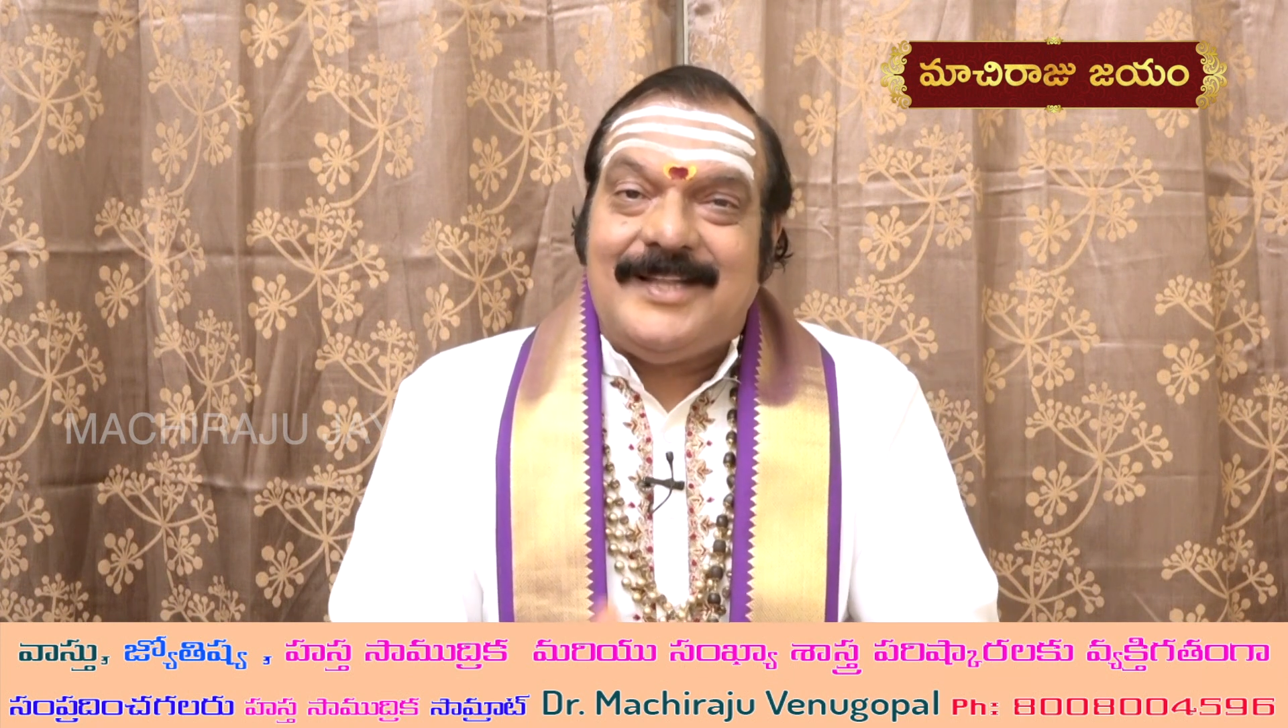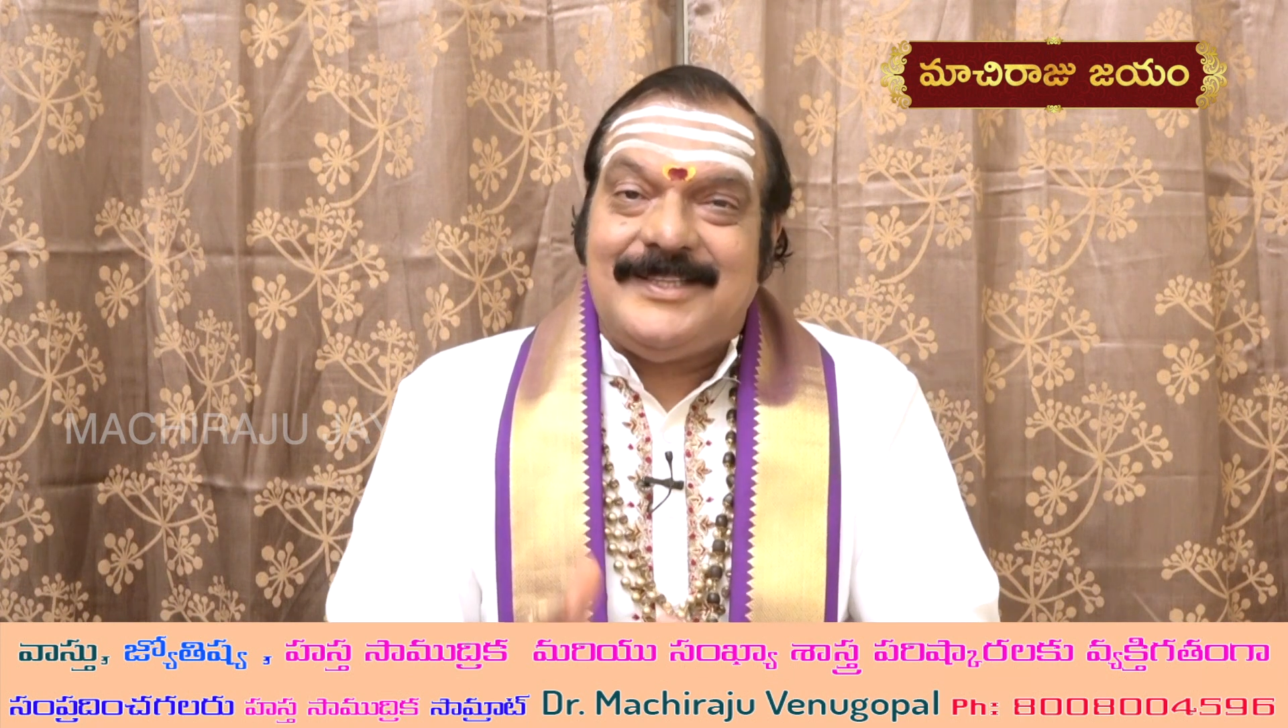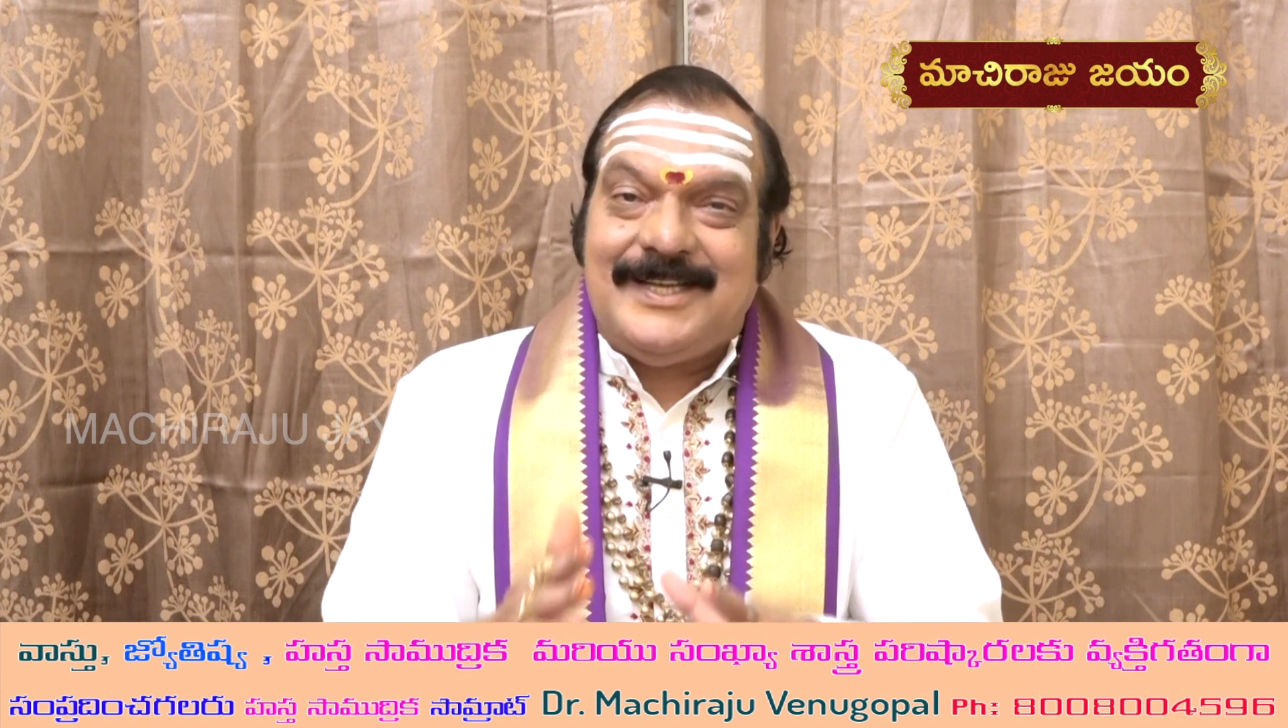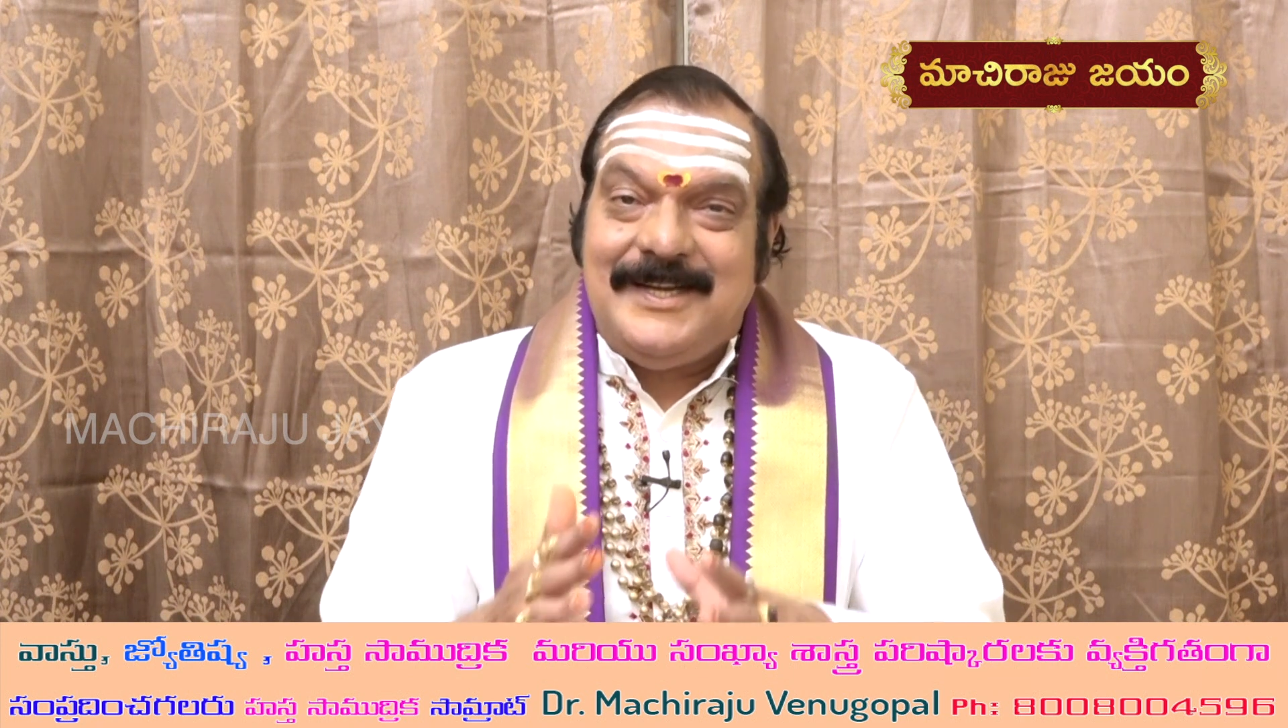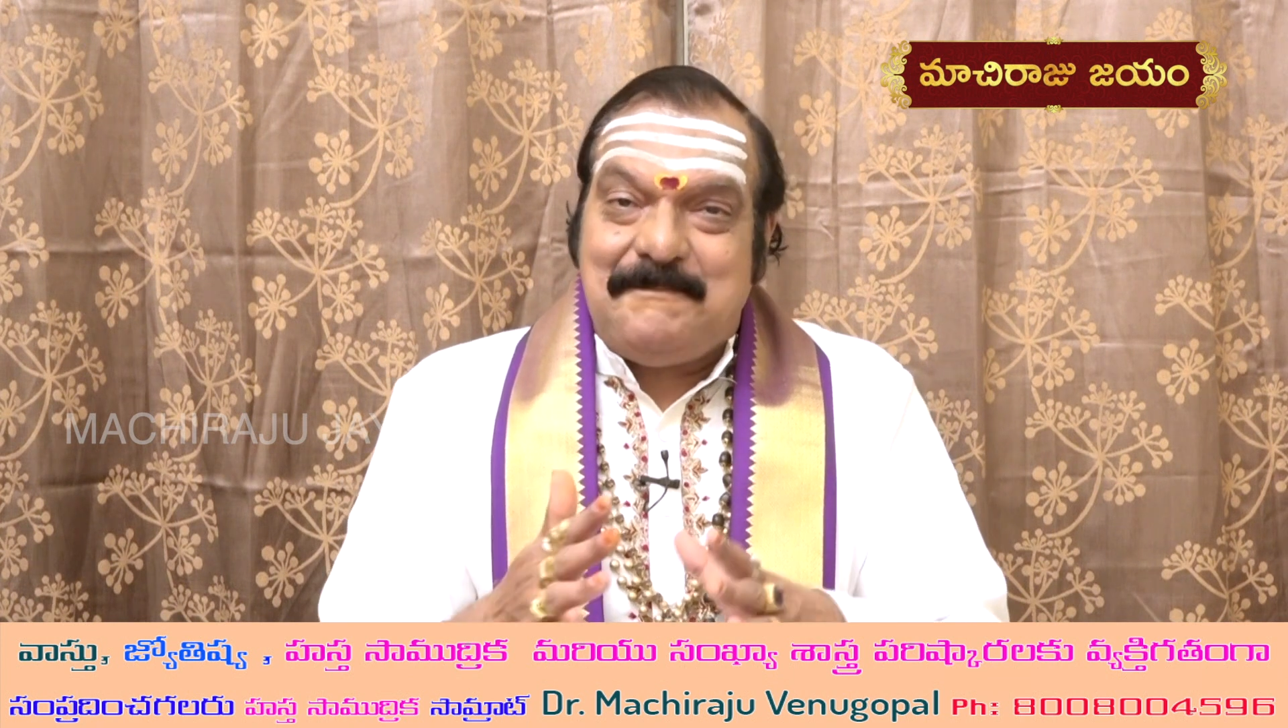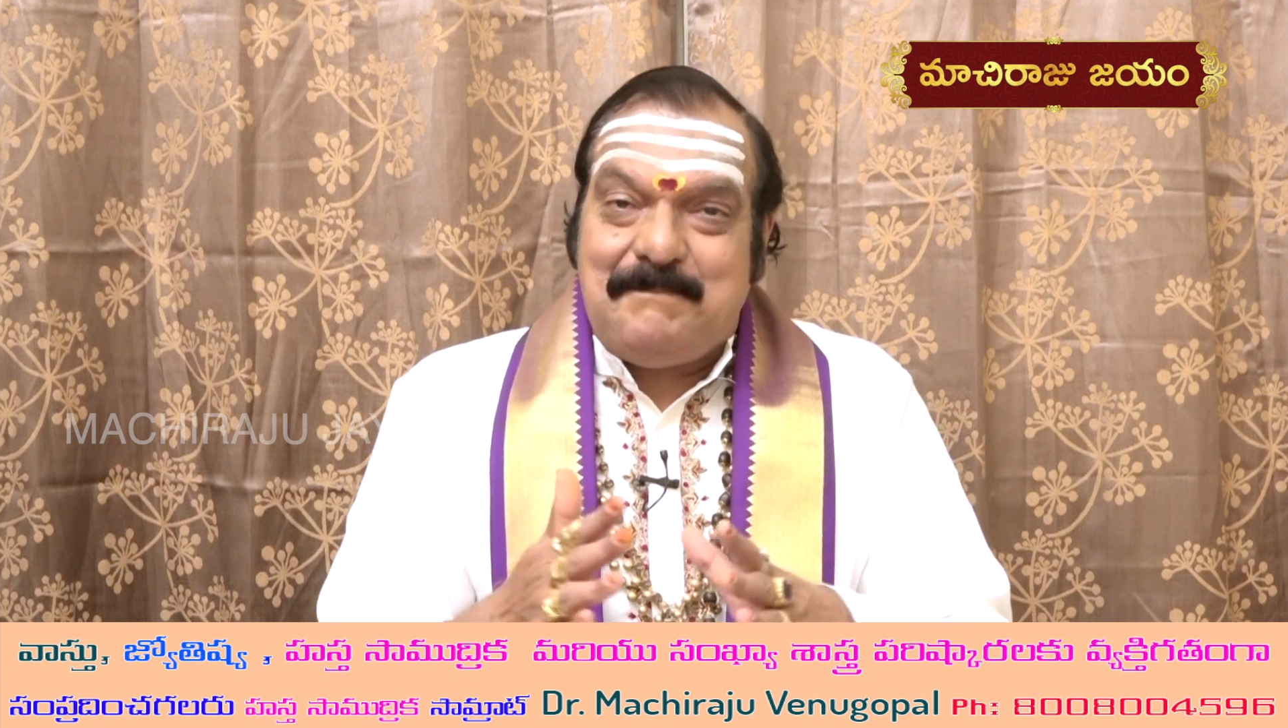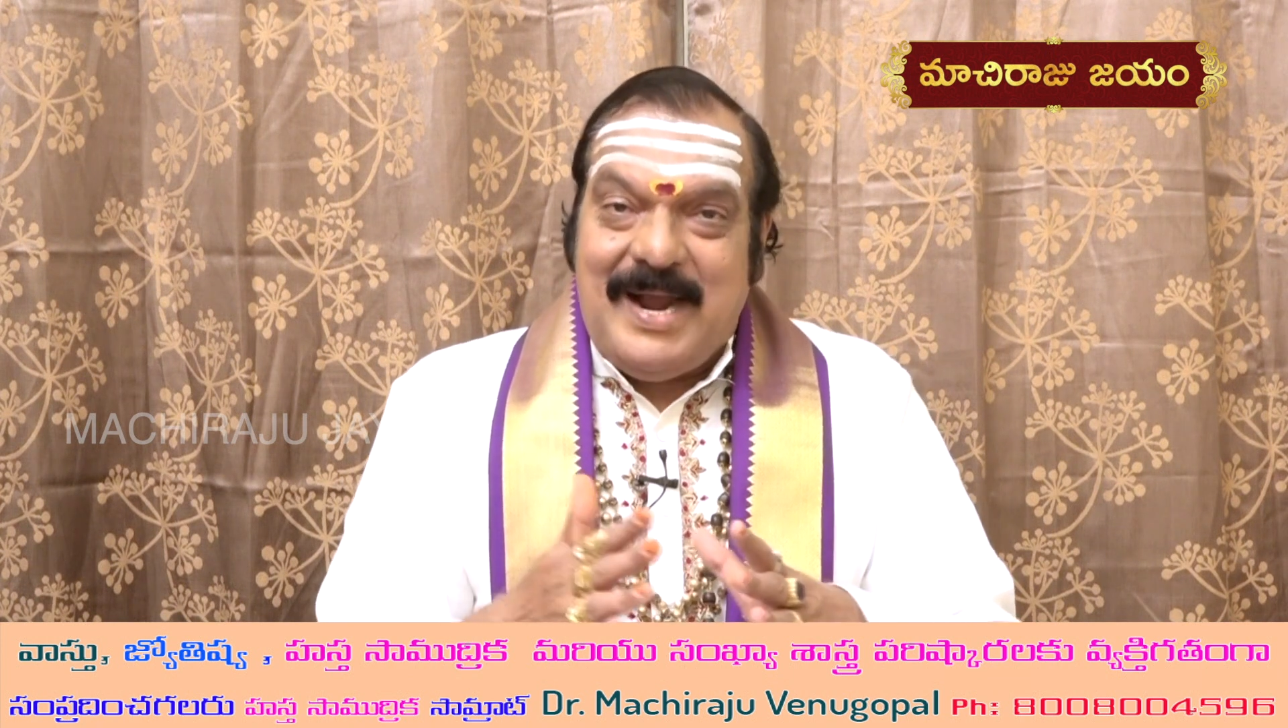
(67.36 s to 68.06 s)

అందుకని